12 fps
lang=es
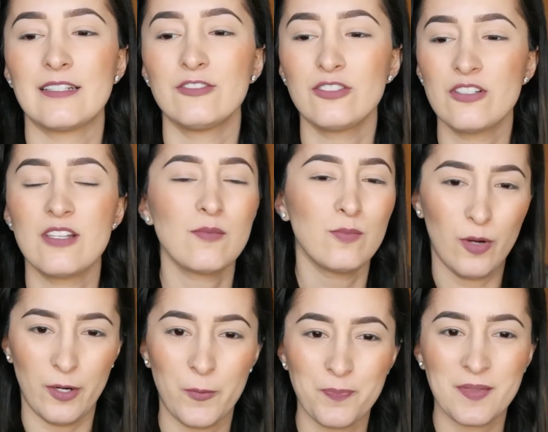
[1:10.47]
Entonces,
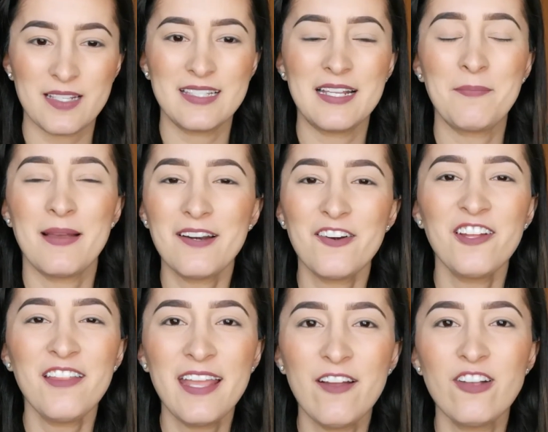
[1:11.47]
bueno, sin dar
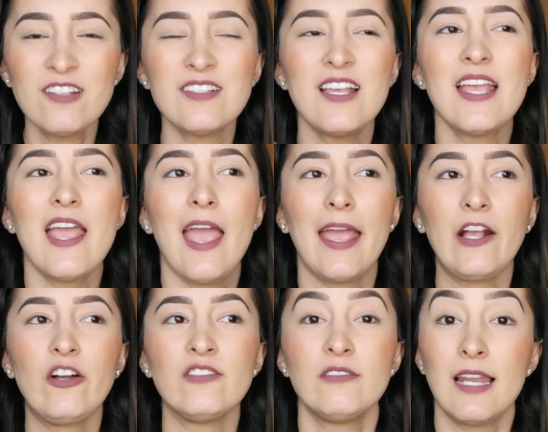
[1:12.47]
rodeos,
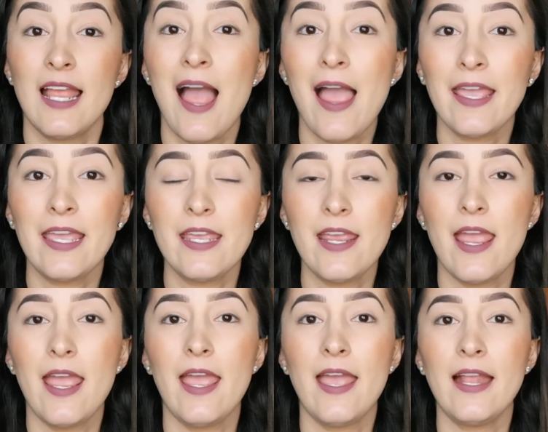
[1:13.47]
encontré
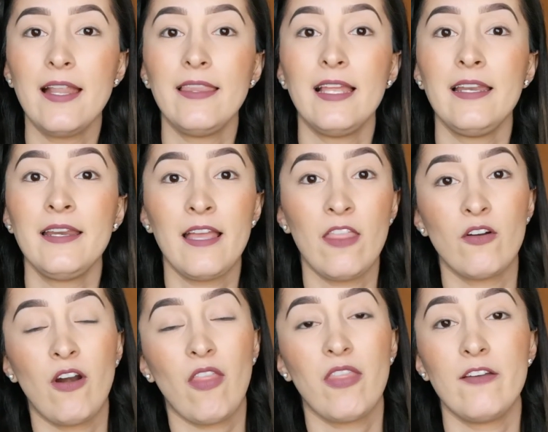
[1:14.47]
ahí el
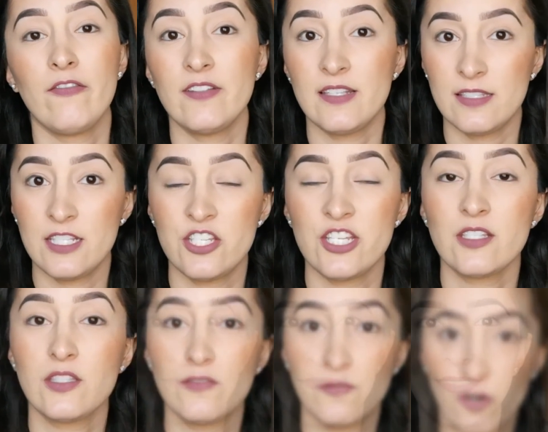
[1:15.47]
delineador de
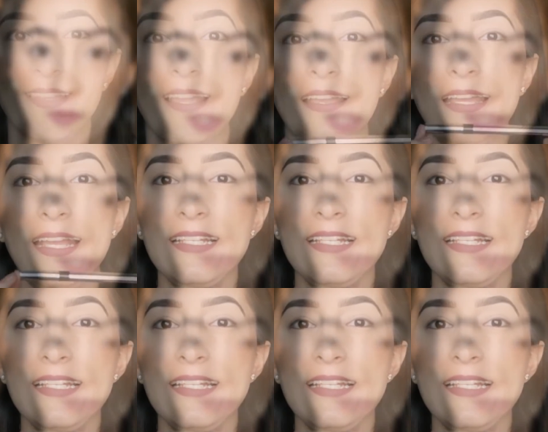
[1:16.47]
Physicians Formula.